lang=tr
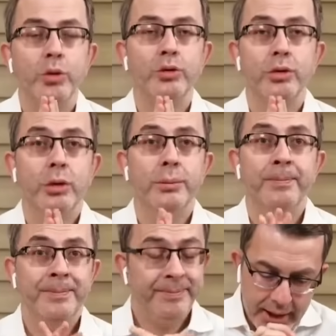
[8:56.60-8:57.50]
Çok üzüldüm.
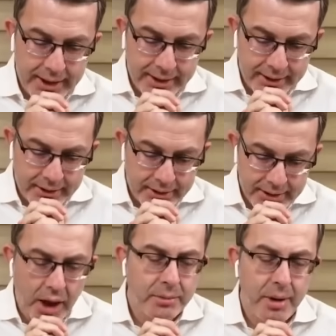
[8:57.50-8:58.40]
Yani
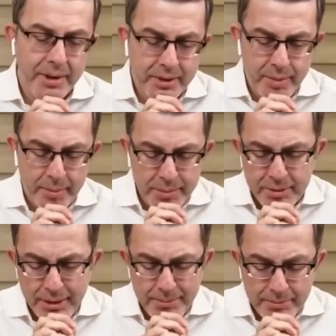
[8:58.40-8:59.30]
tanımam etmem
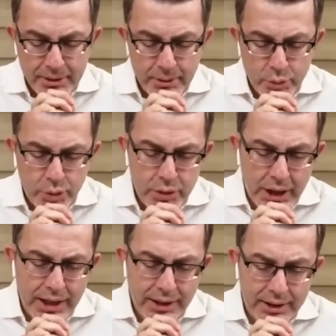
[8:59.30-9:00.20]
bilmem.
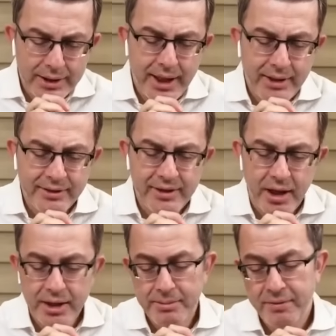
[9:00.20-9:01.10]
Bu lal
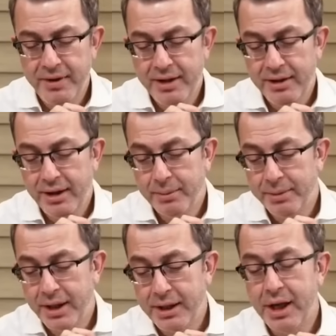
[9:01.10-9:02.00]
Denizli hanımefendiye
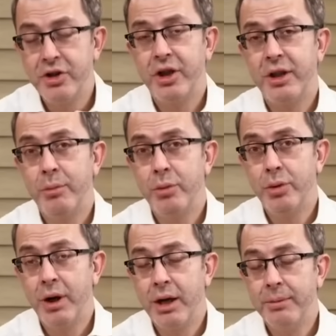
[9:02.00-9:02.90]
yapılan gerçekten
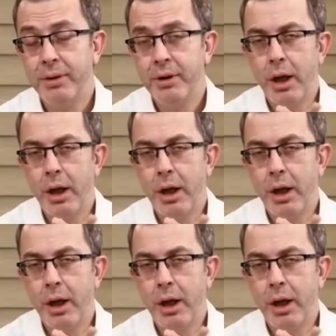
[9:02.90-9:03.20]
büyük ayıp.